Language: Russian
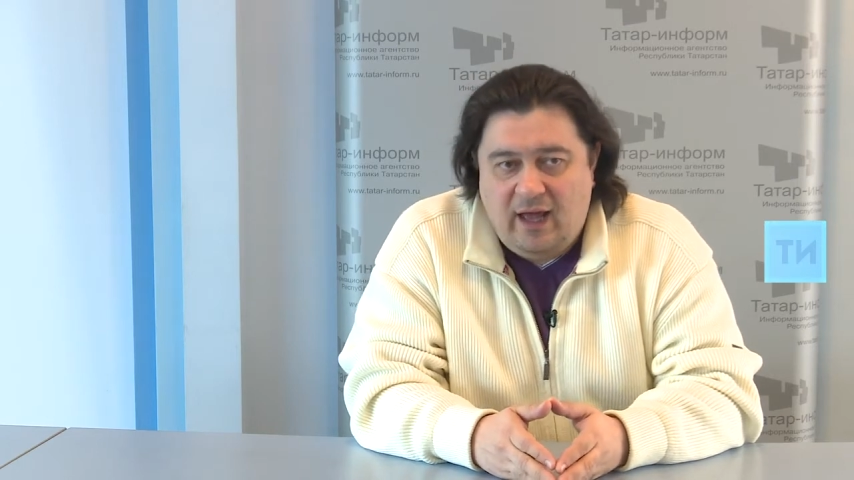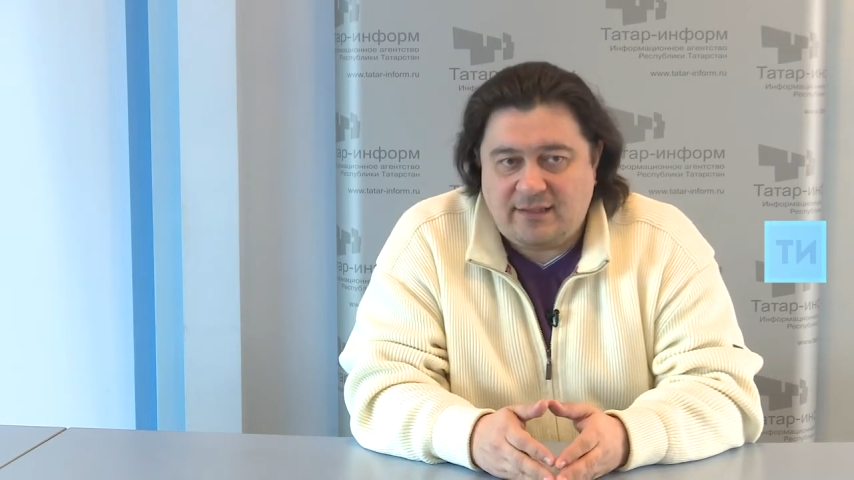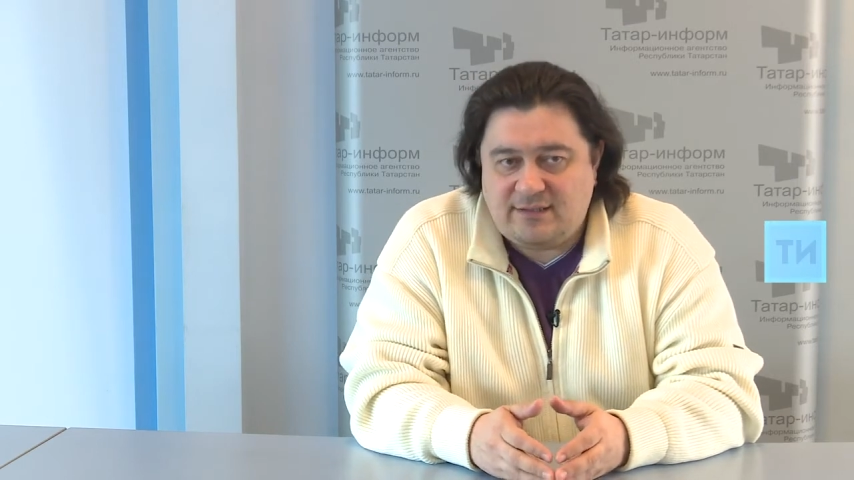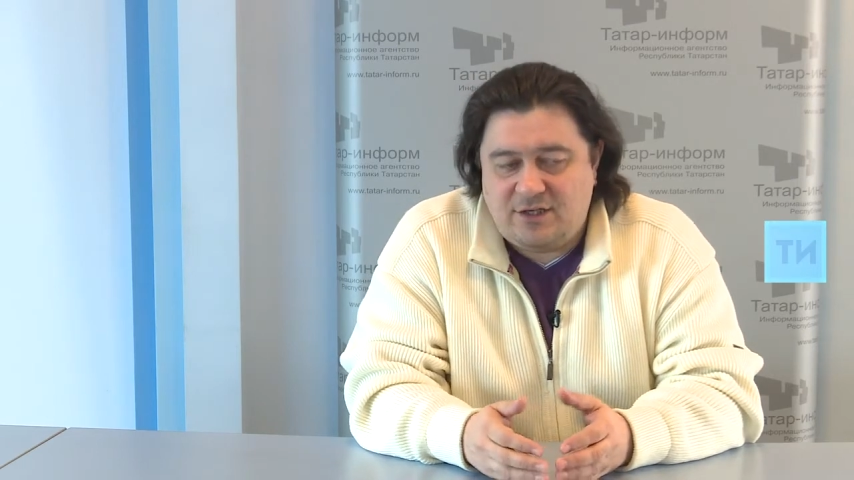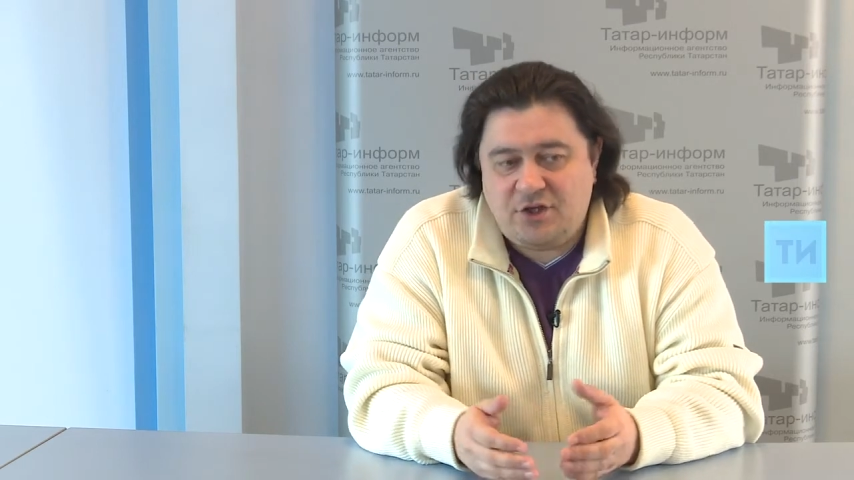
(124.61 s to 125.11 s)

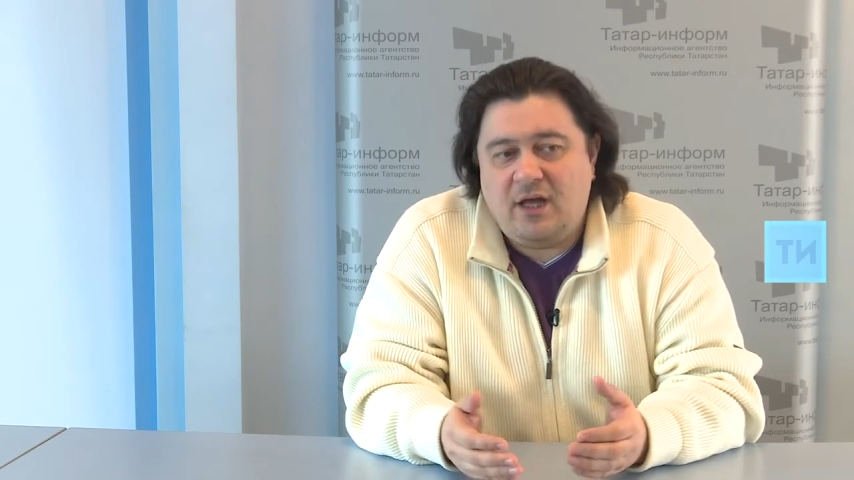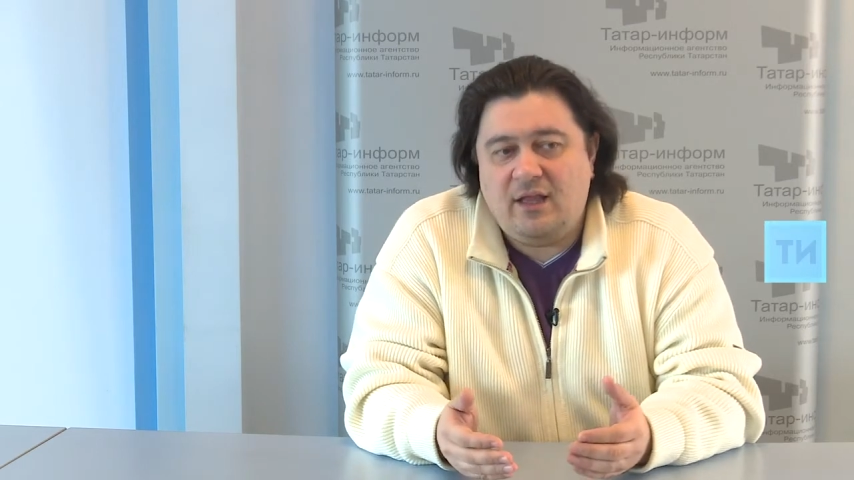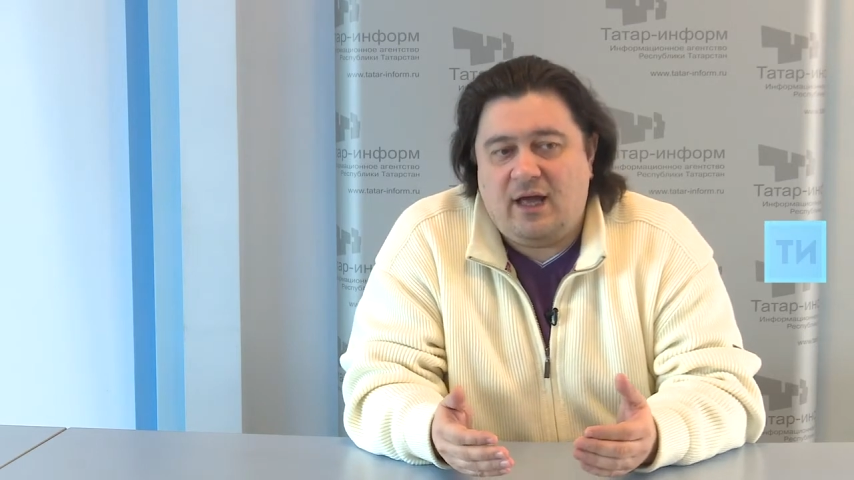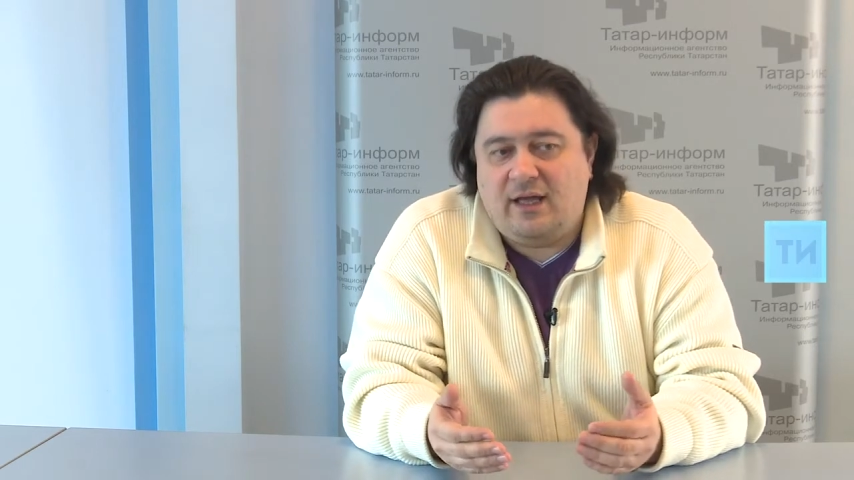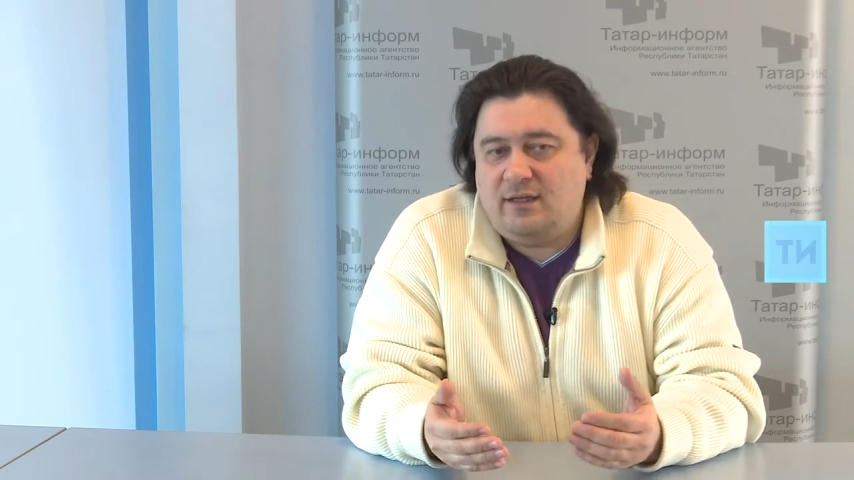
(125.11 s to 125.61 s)

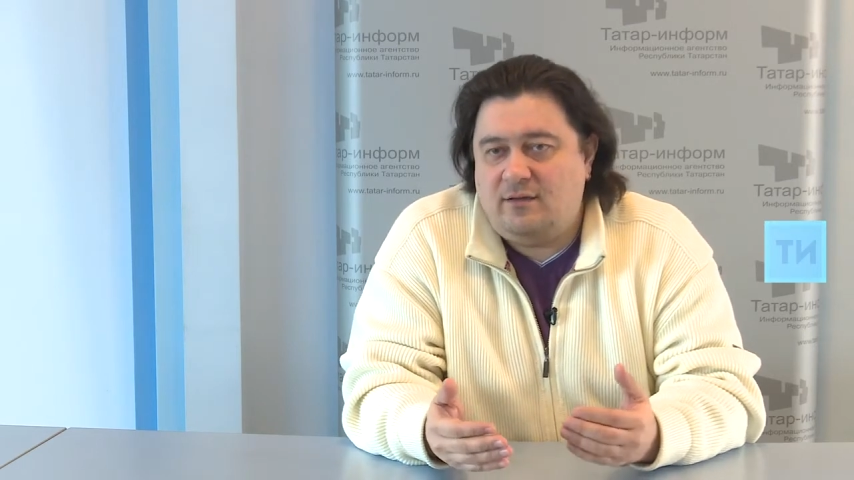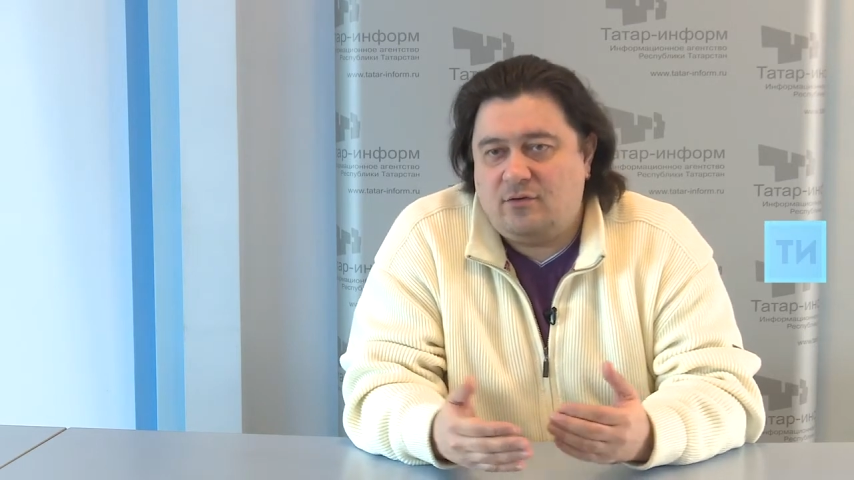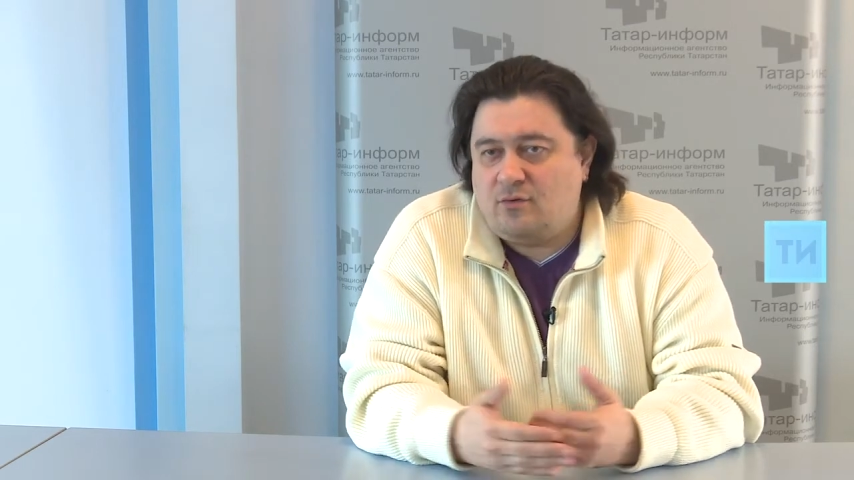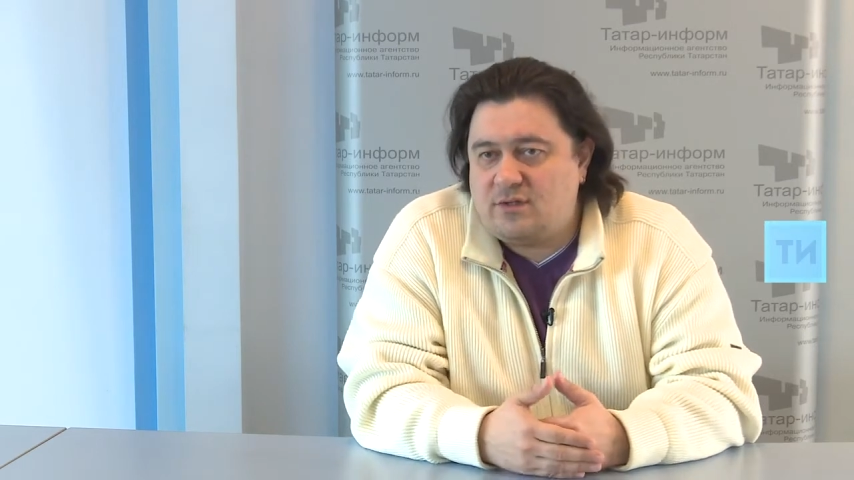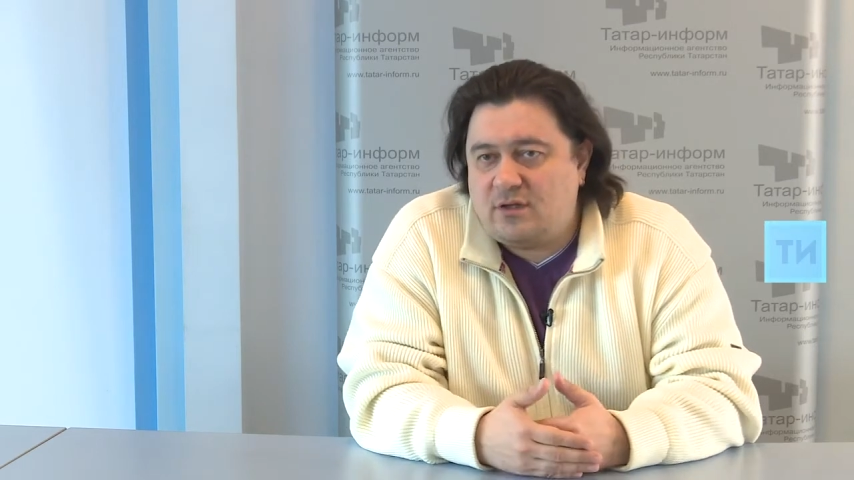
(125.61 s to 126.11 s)
Сначала они
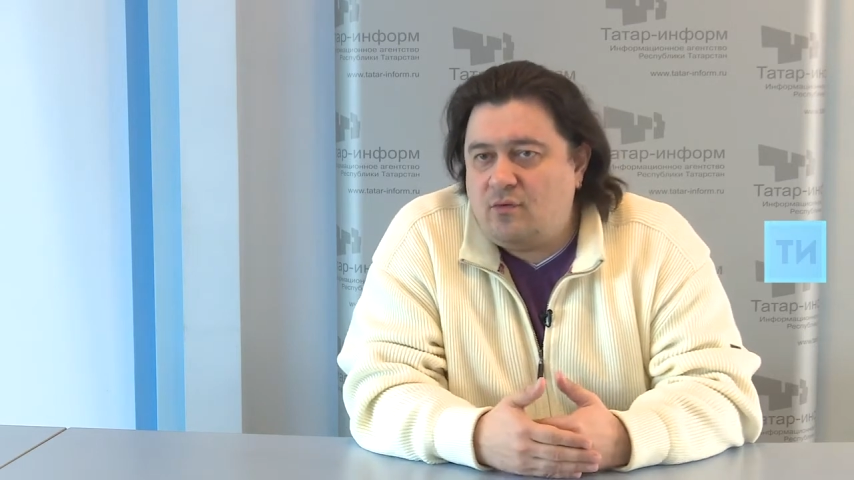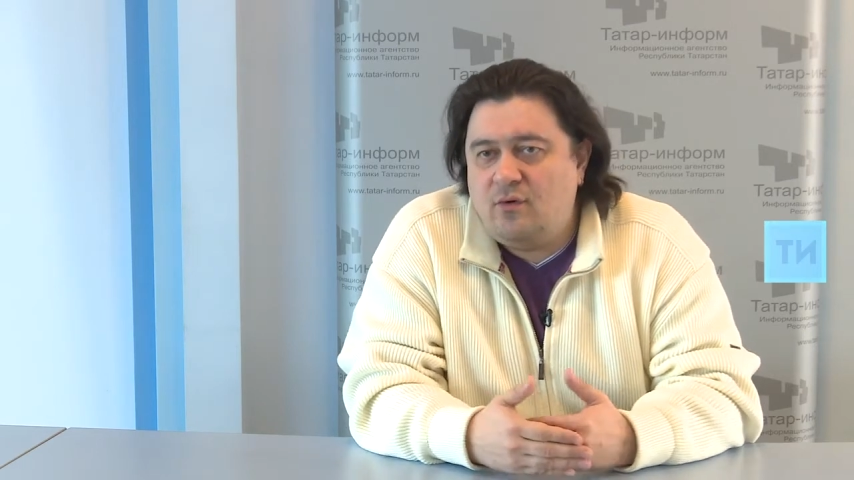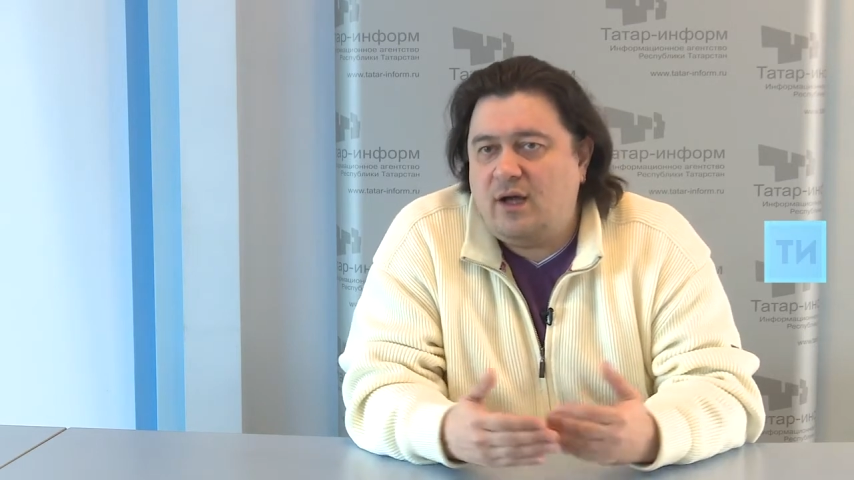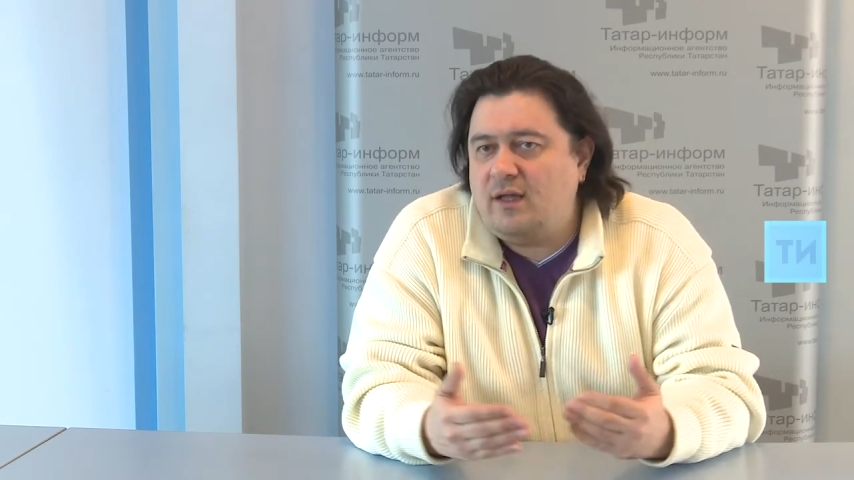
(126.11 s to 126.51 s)
друг за друга,